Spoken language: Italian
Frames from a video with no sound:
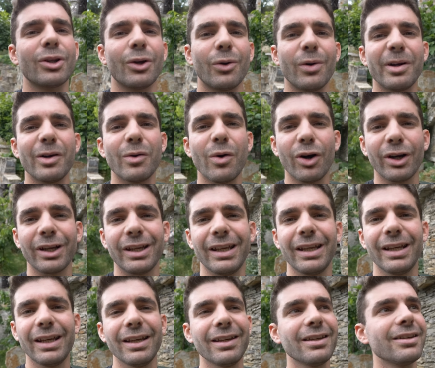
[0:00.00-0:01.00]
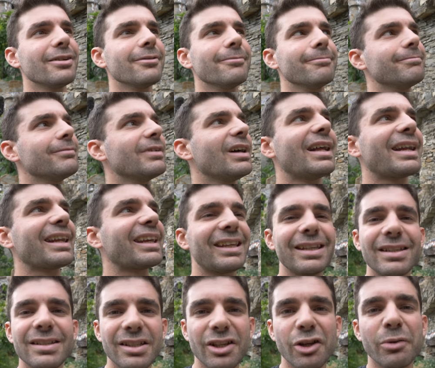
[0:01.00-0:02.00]
di quei luoghi
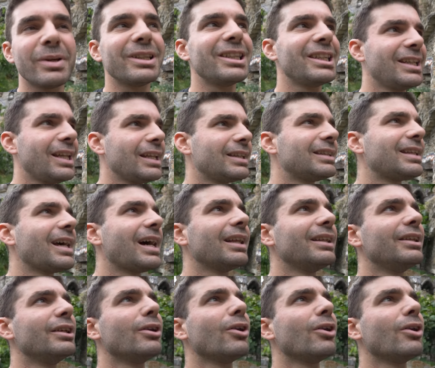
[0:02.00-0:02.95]
ricchissimi di dettagli,